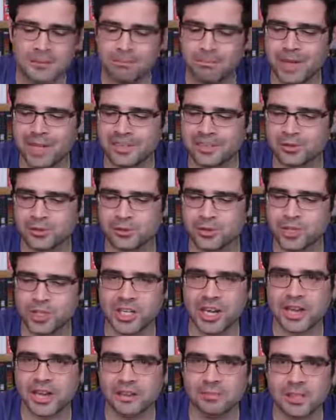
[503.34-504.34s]
Mas o
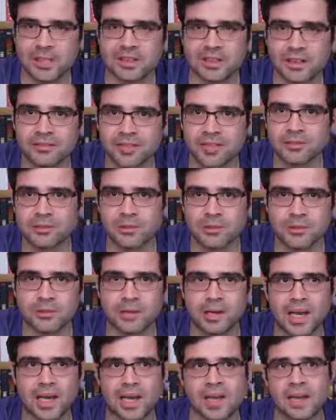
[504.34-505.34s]
charme estava todo
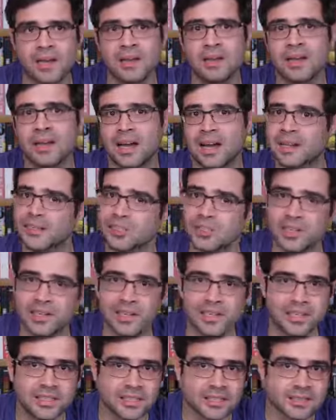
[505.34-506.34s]
lá, as
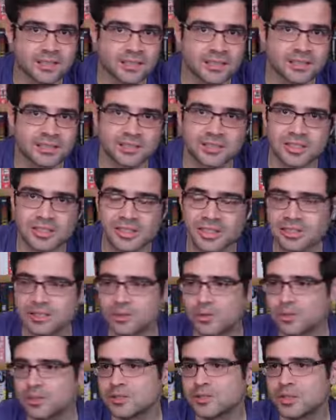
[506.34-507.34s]
letras, né?
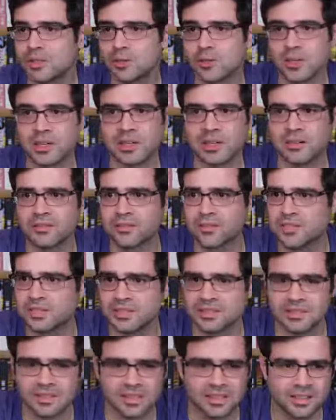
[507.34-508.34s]
Ele continuou
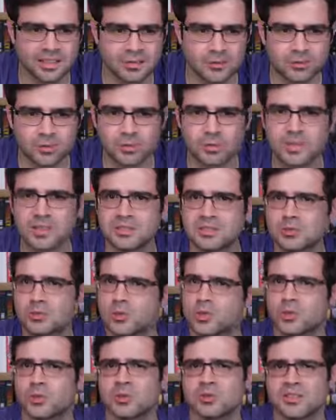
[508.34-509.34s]
gravando assim canções e
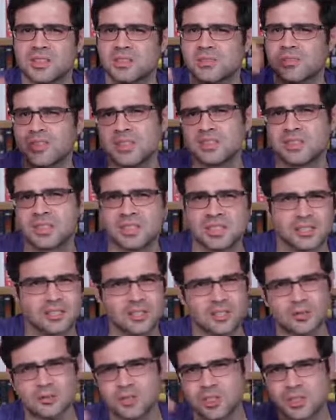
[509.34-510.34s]
nos shows ele fazia
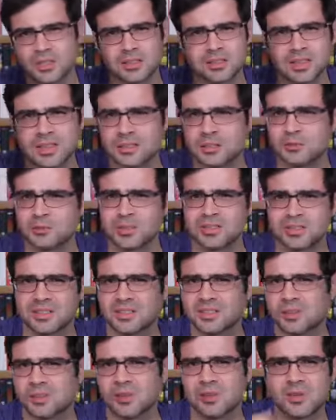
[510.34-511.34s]
questão de cantar as
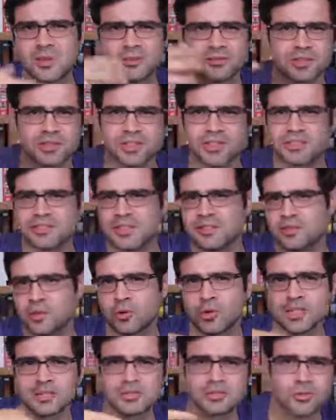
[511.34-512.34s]
músicas novas, cantava
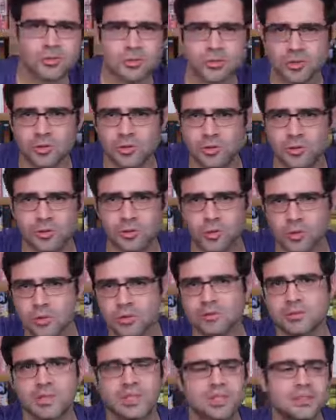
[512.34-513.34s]
quase que o disco
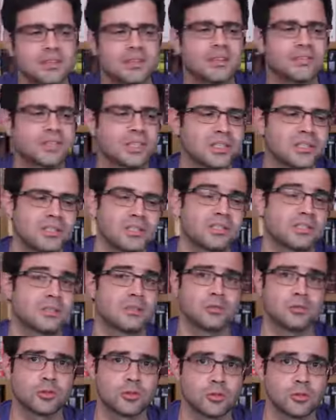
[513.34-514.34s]
todo que ele estava
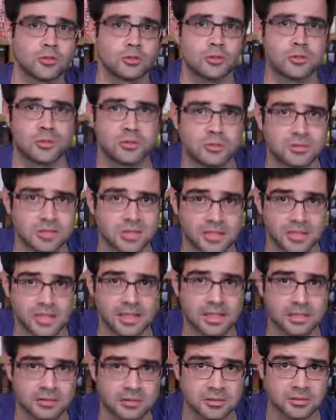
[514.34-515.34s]
lançando junto com os
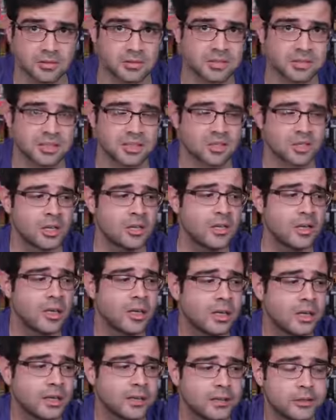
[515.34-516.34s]
sucessos, ou seja,
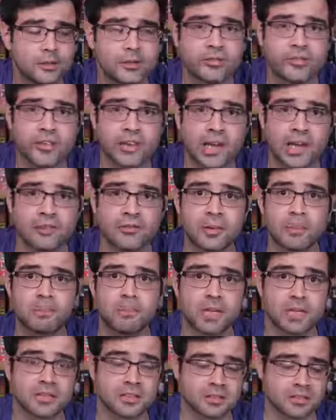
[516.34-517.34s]
ele não ficava
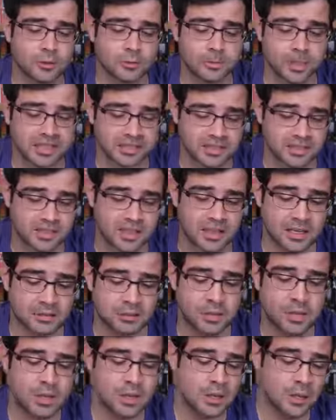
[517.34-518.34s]
preso ao
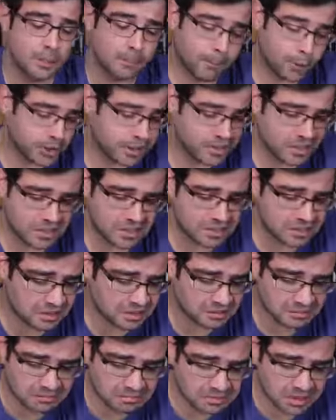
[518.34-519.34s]
passado.
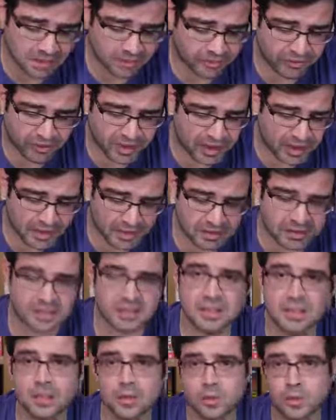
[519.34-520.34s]
Poderia ter ficado
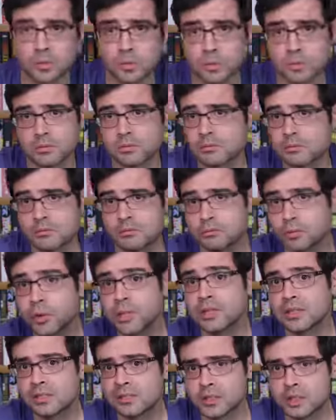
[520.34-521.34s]
até como
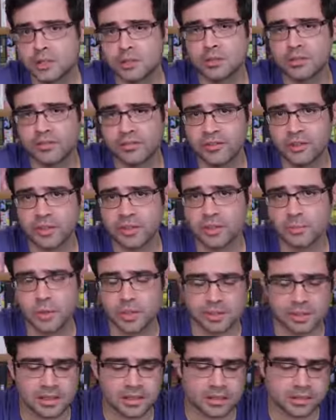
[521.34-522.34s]
muita gente fica,
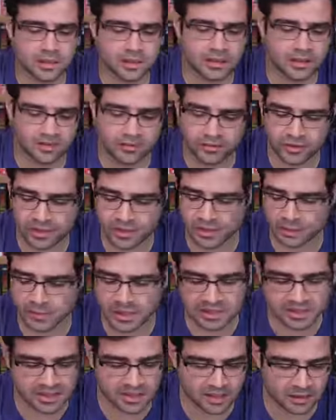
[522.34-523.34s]
muita artista fica,
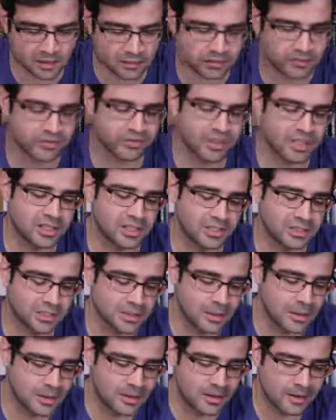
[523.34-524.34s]
mas ele não
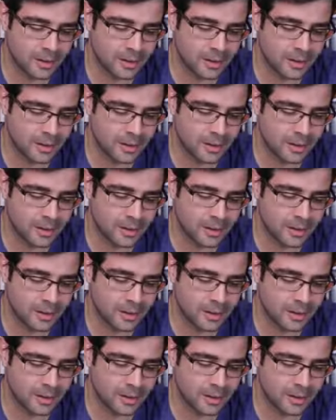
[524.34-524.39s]
fez.